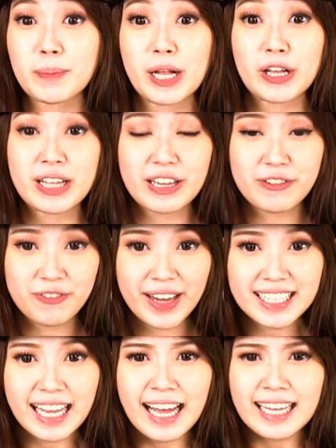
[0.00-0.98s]
periode
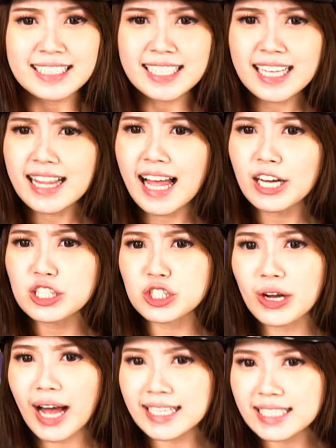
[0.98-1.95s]
event, jadi
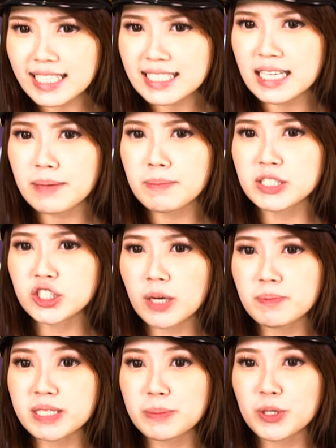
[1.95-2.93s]
langsung aja ke Summon
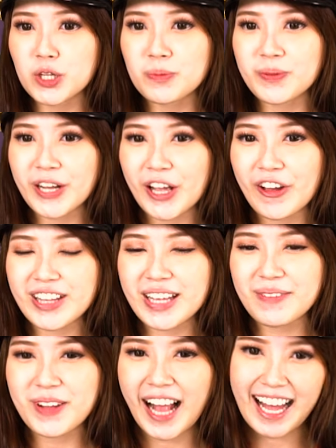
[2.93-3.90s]
Shop sebelum
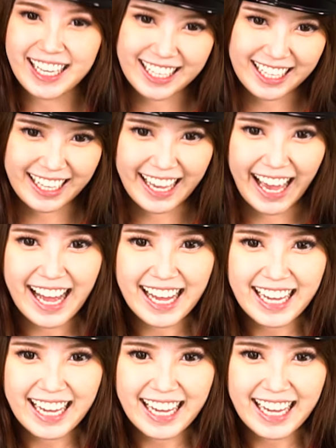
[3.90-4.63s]
periode berakhir ya.